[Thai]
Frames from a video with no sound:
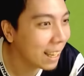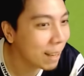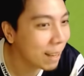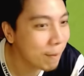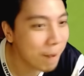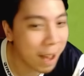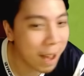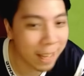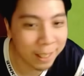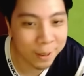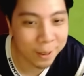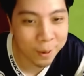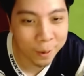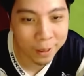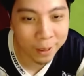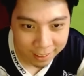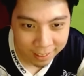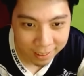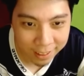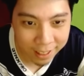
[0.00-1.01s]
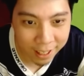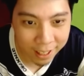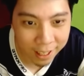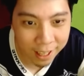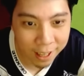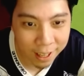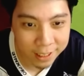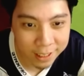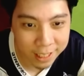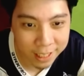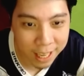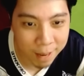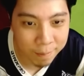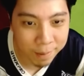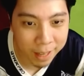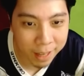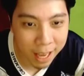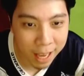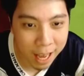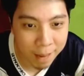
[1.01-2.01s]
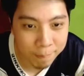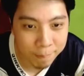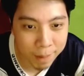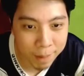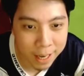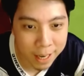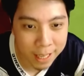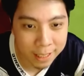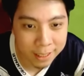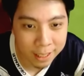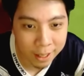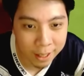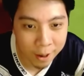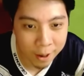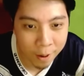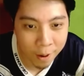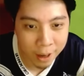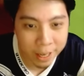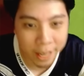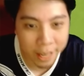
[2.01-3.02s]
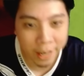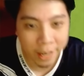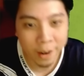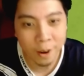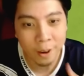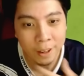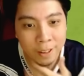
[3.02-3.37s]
มาทุกคนเดี๋ยวเราจะทำการเปิดสกอร์อันไหนก่อน